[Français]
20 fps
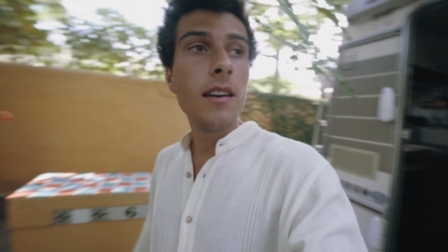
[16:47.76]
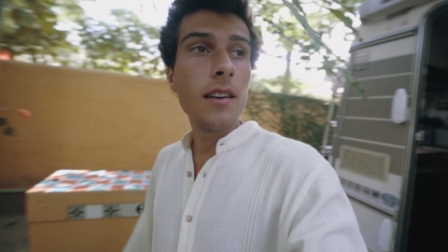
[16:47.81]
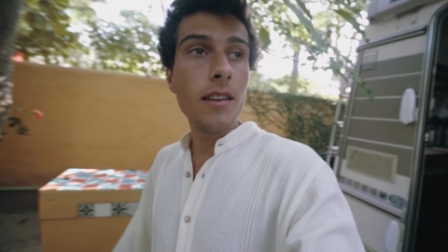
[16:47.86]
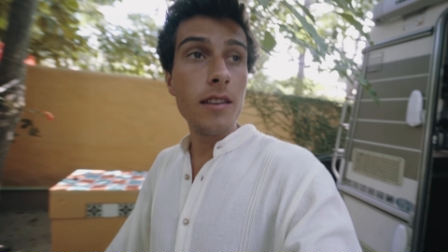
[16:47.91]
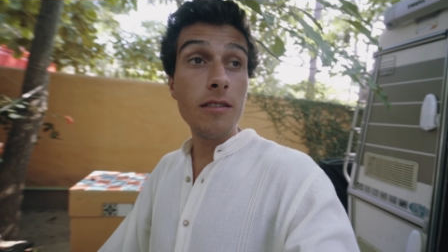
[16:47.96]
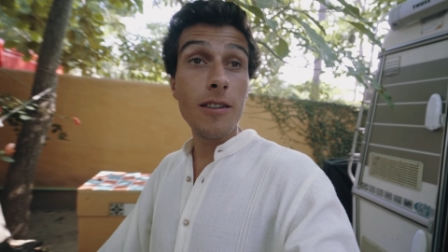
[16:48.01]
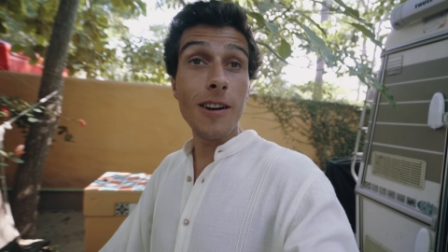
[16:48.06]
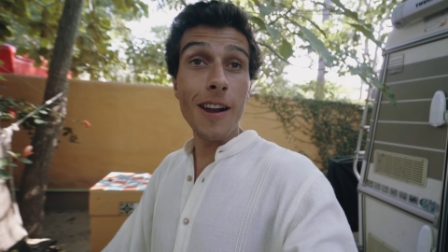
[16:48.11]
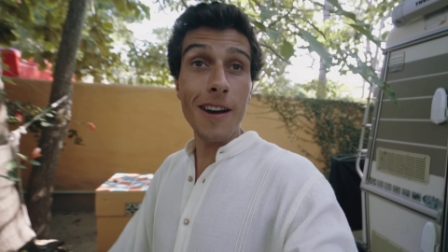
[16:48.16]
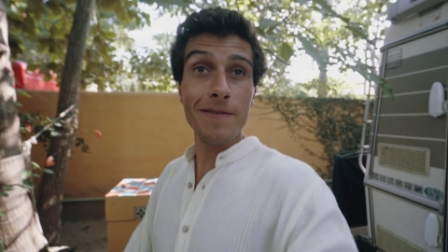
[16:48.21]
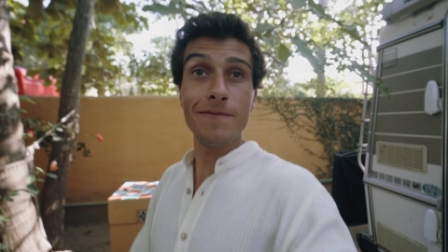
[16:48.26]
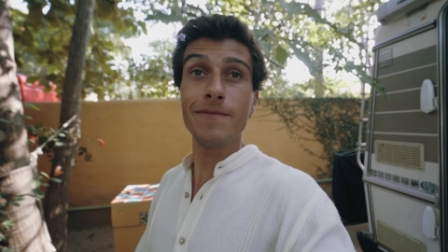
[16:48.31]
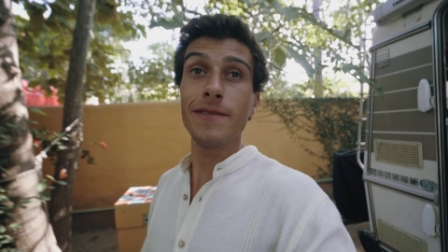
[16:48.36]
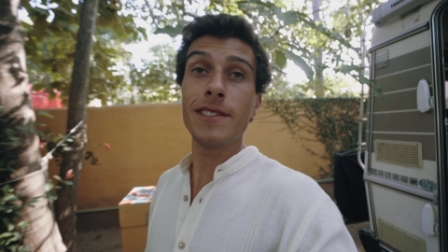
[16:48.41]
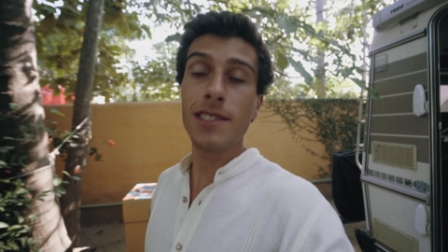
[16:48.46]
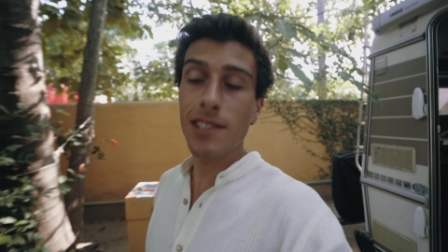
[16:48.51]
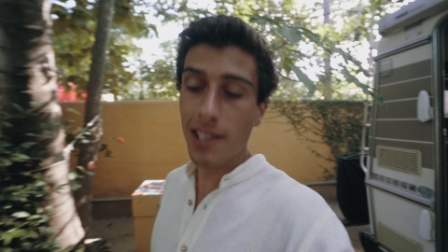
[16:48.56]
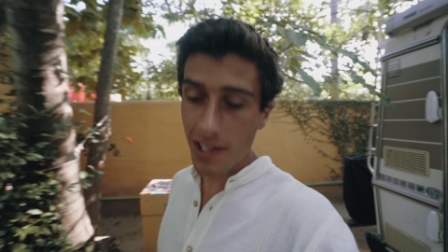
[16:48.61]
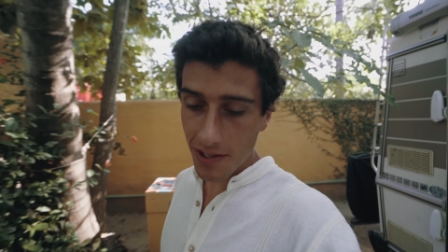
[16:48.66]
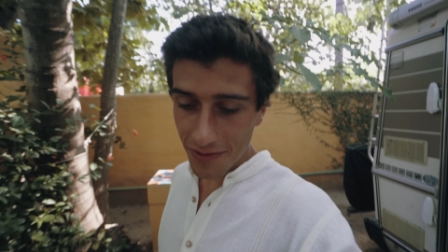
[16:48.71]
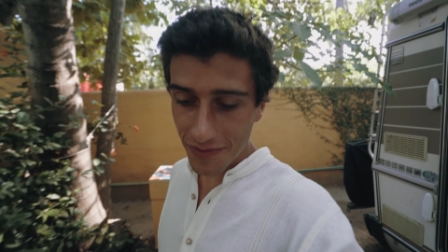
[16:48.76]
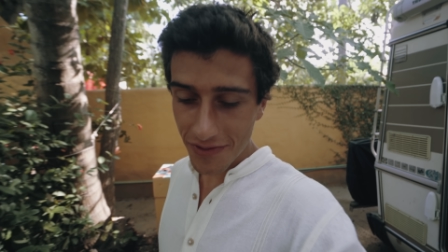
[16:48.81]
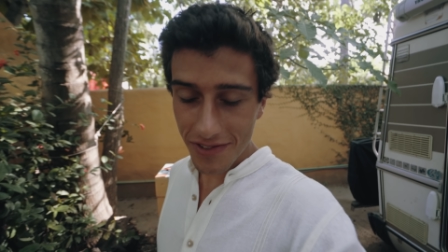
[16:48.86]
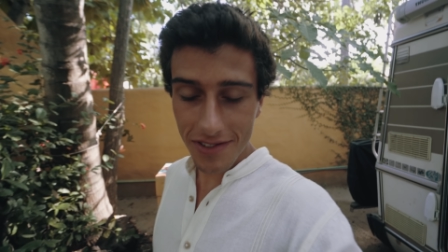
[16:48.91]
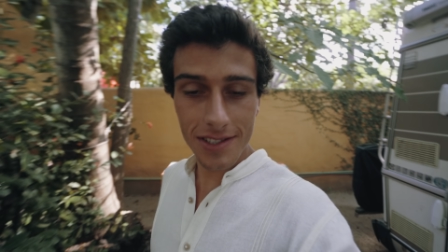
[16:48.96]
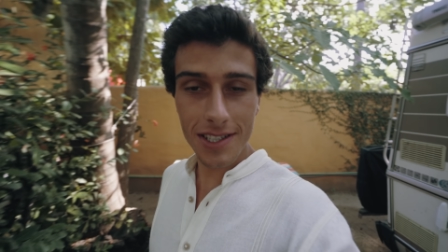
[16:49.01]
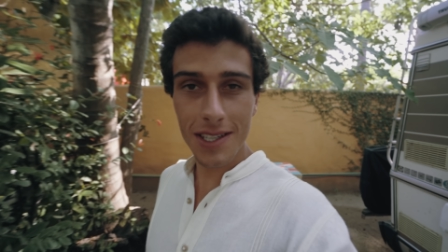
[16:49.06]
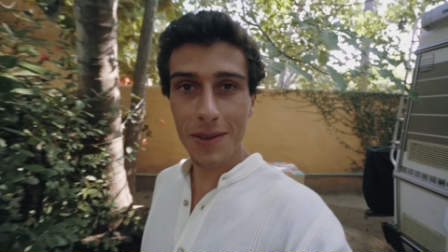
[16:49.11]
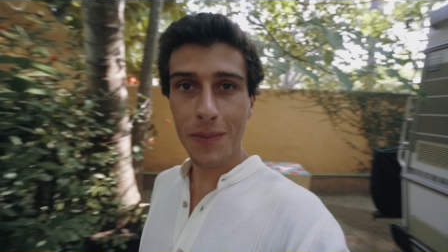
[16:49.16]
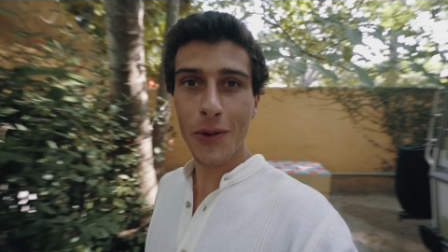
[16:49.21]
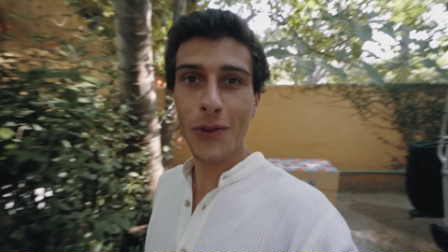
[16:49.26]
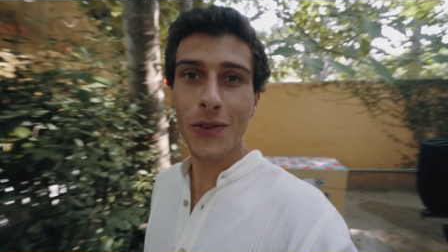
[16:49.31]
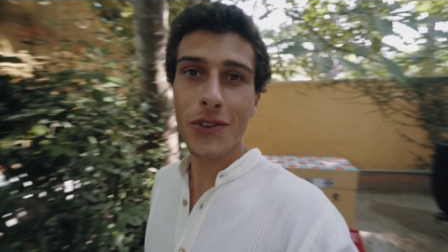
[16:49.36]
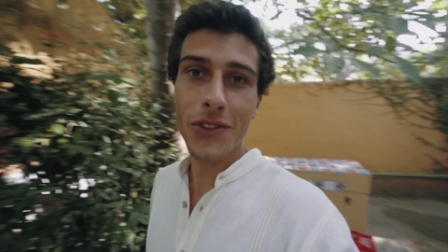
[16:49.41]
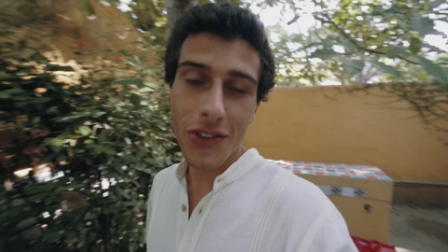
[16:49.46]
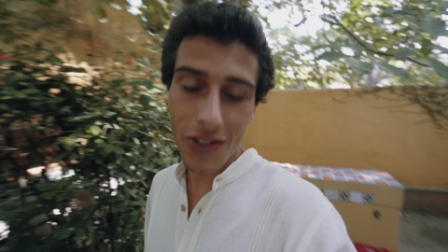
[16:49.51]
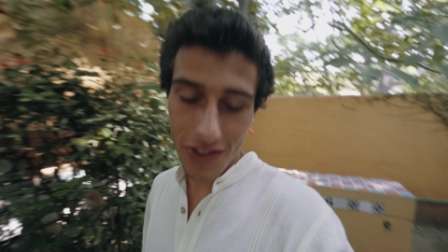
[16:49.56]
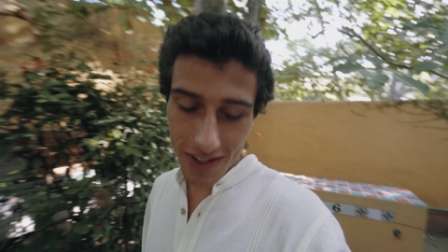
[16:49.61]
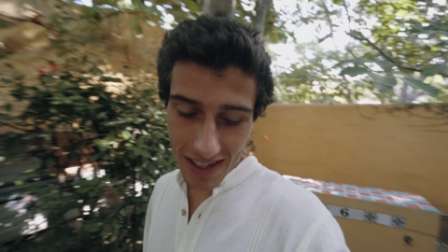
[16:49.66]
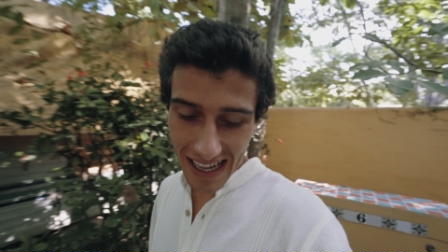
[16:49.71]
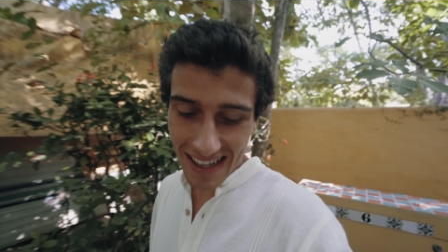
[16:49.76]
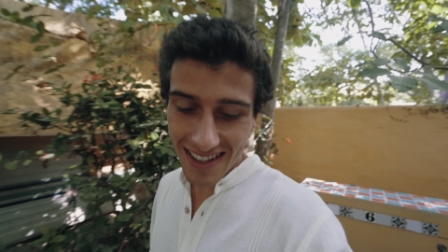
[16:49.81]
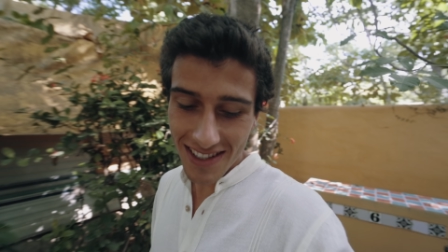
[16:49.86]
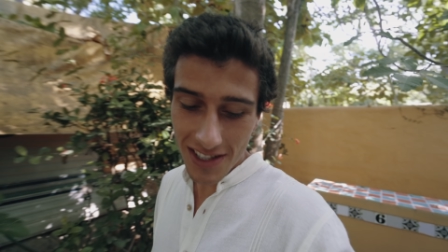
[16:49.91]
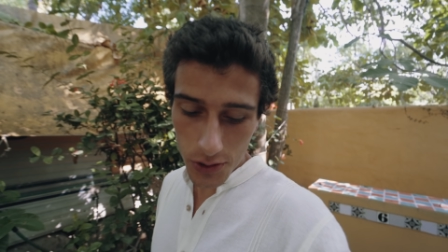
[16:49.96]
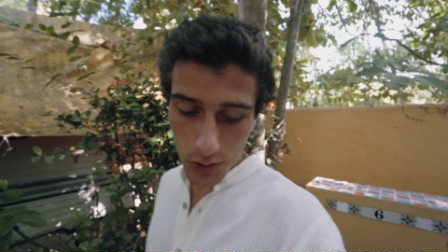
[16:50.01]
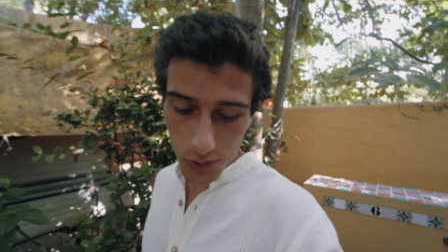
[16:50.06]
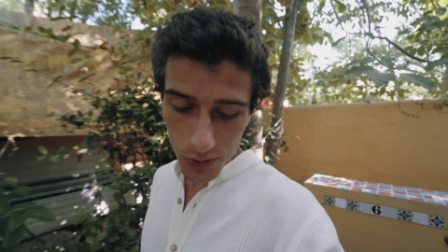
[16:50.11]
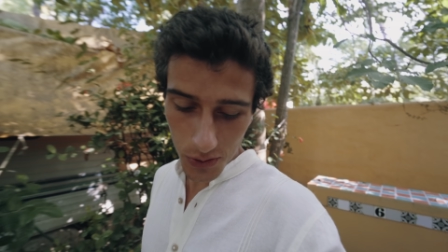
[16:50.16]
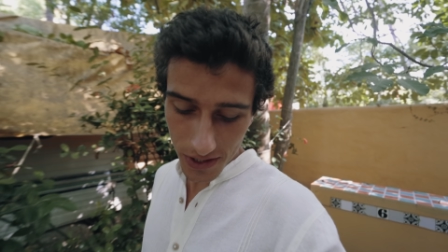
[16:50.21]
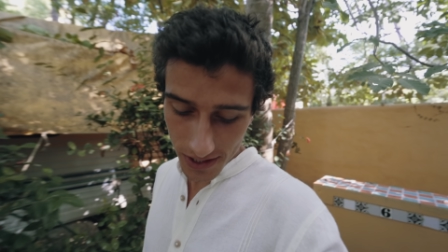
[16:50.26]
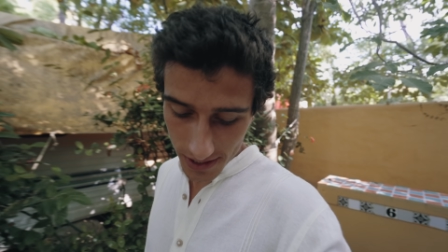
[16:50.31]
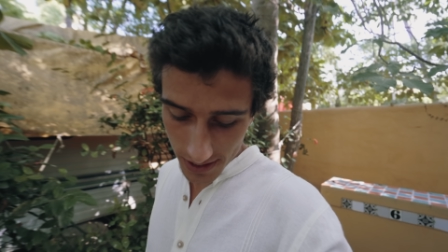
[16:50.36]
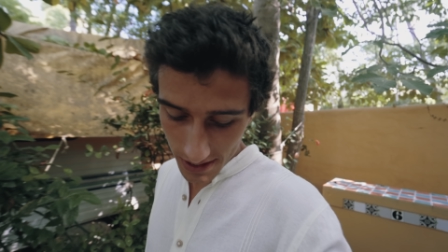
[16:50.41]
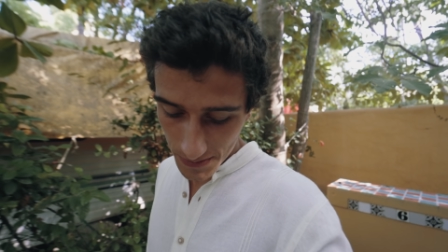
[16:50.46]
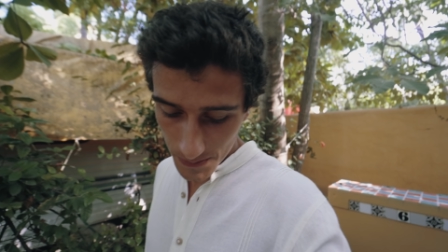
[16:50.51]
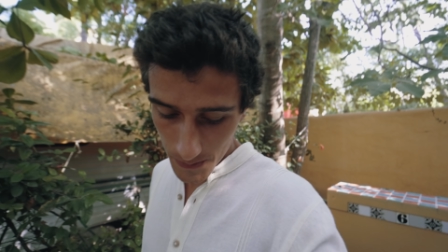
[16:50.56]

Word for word: Et voilà, c'est officiellement notre dernier jour ici.